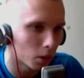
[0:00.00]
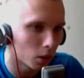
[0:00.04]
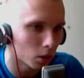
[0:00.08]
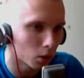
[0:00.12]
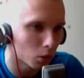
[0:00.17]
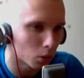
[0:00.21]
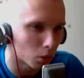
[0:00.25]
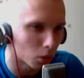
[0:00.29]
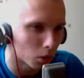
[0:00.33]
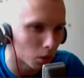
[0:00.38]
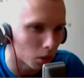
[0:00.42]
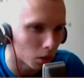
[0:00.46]
O,
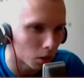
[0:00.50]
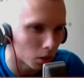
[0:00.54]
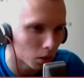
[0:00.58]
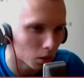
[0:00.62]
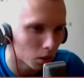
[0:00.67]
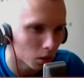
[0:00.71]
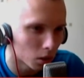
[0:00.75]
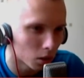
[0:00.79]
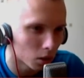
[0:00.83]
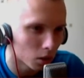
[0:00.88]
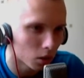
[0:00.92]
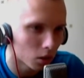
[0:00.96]
co to
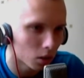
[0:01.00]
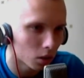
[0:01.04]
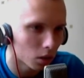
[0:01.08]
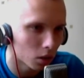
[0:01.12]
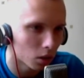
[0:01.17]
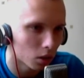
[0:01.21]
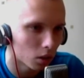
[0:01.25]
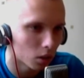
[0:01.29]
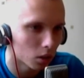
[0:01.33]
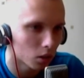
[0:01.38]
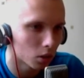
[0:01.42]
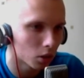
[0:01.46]
jest?
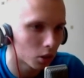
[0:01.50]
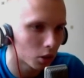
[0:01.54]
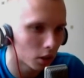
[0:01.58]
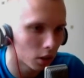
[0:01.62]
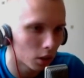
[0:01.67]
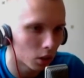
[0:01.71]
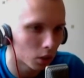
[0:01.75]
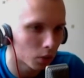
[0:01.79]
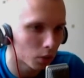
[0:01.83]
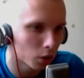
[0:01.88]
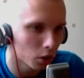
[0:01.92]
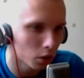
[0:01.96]
To się
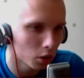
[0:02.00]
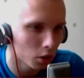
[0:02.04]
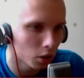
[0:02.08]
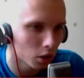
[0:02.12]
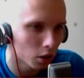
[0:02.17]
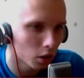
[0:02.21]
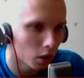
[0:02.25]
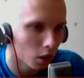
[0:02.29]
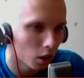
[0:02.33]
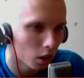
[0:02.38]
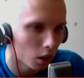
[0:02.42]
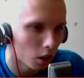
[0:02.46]
da otworzyć?
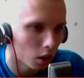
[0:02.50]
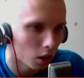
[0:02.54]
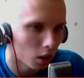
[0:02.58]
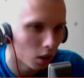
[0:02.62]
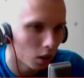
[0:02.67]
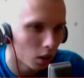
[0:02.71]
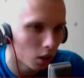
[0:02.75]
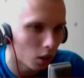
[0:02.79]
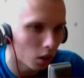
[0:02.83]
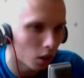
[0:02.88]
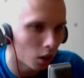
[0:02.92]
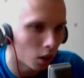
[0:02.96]

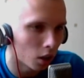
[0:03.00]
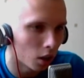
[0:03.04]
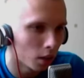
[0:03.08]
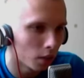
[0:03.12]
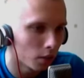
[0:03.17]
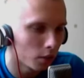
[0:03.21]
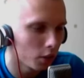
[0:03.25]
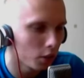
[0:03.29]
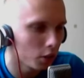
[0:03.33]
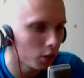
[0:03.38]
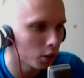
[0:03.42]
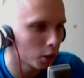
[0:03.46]
O,
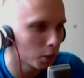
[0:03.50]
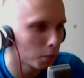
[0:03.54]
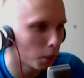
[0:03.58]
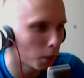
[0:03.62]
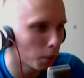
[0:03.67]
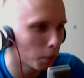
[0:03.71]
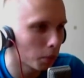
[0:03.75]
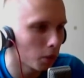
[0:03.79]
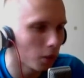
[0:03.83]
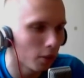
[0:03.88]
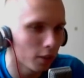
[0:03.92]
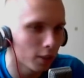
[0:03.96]
widzisz
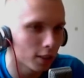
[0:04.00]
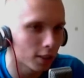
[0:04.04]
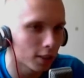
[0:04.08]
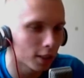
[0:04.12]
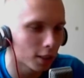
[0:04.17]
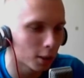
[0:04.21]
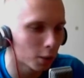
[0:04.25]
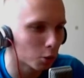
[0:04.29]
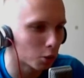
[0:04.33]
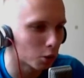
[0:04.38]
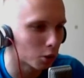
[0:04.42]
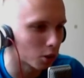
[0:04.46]
Bob, nowe
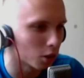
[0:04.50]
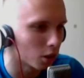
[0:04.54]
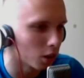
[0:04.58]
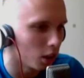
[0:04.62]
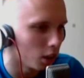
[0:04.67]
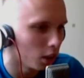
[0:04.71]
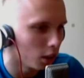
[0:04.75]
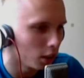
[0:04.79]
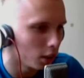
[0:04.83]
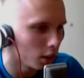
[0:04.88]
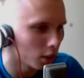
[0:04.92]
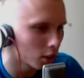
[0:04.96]
serduszko.
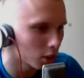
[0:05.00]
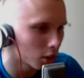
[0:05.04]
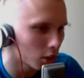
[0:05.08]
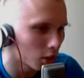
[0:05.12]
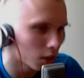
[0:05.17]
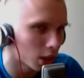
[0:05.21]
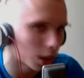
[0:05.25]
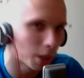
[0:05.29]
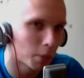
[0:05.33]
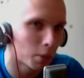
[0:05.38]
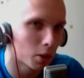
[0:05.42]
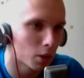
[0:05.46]
Jeszcze
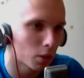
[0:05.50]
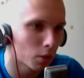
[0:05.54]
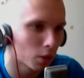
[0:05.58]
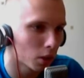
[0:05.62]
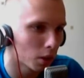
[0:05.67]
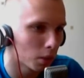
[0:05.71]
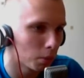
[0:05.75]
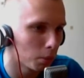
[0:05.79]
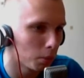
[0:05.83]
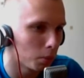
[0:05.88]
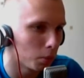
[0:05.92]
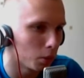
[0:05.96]
trochę będzie w
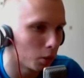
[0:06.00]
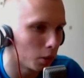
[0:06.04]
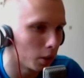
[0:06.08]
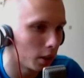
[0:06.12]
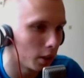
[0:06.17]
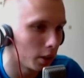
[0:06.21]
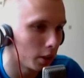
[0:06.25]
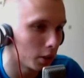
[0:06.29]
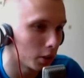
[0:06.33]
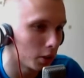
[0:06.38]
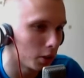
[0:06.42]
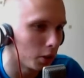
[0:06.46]
tobie biło,
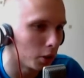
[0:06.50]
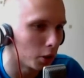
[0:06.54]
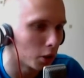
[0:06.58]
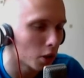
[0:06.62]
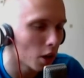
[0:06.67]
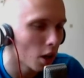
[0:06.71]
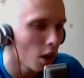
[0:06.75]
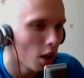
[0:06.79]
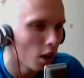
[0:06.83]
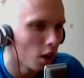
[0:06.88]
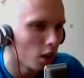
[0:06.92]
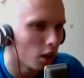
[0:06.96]
ile nie
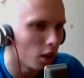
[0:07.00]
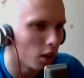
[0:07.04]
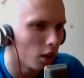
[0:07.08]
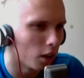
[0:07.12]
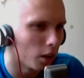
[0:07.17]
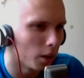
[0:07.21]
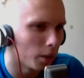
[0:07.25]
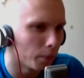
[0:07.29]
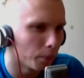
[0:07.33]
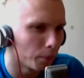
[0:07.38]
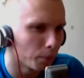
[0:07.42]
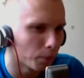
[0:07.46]
zginiesz.
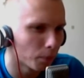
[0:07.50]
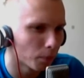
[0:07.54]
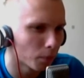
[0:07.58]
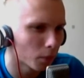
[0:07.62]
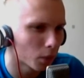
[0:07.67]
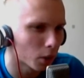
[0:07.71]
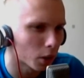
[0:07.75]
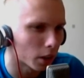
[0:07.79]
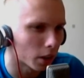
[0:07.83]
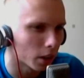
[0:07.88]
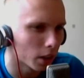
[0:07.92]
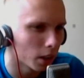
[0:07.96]
Um,
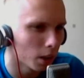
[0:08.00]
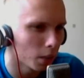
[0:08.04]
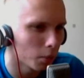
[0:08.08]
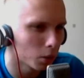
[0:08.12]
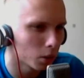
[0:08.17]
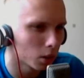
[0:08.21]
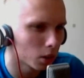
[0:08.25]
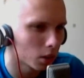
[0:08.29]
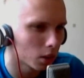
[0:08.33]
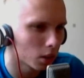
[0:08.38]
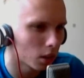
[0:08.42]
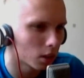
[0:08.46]
czekaj, ja
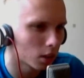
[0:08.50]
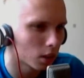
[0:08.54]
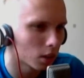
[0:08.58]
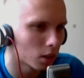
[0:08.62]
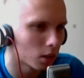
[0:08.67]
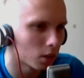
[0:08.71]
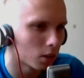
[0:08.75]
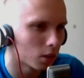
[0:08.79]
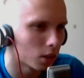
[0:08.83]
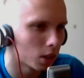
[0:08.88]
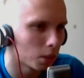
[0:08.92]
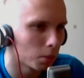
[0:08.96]
muszę teraz
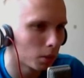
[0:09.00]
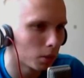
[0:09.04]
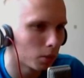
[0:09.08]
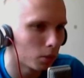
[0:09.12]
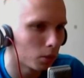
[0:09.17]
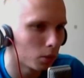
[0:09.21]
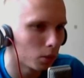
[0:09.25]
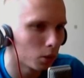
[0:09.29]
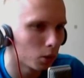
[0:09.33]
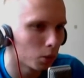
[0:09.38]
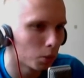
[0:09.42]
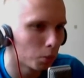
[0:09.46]
jakoś z ciebie
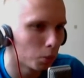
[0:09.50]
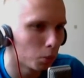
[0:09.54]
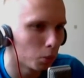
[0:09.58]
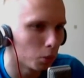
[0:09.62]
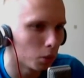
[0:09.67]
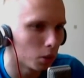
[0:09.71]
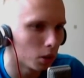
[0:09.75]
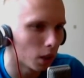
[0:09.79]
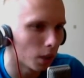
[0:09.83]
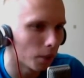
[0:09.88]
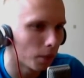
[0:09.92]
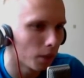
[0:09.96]
wyjąć
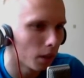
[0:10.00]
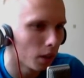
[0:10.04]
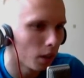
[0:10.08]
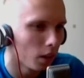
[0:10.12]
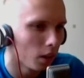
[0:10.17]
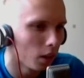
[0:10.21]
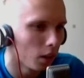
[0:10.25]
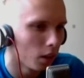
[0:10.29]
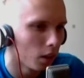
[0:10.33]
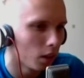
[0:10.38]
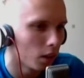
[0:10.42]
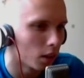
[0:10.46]
płuca.
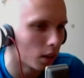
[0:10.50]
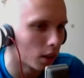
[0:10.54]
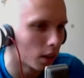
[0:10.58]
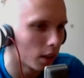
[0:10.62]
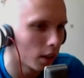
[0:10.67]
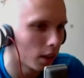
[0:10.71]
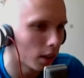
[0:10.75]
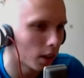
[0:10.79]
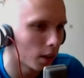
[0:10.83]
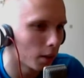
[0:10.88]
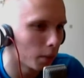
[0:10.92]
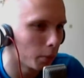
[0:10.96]

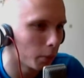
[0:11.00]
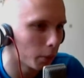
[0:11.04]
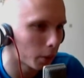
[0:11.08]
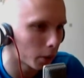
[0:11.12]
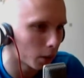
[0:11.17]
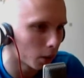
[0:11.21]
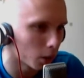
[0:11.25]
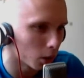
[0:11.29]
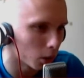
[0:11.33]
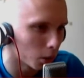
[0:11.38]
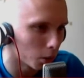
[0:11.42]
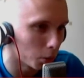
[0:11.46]
Rękę
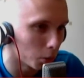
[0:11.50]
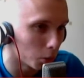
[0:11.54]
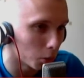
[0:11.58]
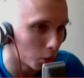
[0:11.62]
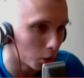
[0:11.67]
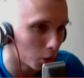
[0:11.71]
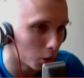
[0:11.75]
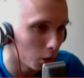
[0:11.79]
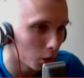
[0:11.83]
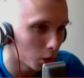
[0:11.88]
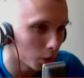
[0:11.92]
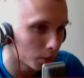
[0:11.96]
muszę
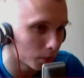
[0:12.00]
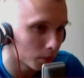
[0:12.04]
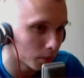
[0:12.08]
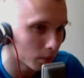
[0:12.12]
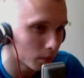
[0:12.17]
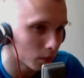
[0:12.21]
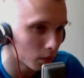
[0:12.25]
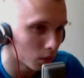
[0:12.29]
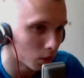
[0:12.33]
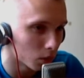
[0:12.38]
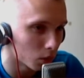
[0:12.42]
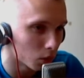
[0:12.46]
obrócić.
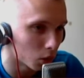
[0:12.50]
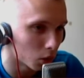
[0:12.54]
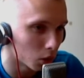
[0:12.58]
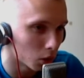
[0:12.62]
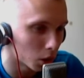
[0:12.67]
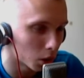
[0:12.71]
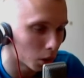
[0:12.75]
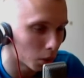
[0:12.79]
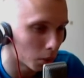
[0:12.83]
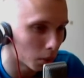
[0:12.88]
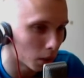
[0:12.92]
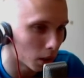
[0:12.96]

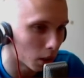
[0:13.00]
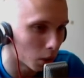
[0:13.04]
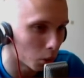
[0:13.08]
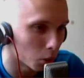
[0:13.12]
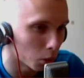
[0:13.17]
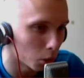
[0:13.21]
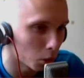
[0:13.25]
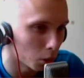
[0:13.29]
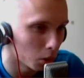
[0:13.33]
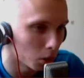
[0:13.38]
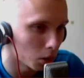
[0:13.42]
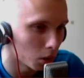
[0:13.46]
Wziąć ją na
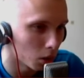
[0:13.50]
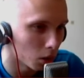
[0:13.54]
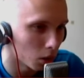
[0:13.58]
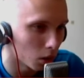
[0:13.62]
dół.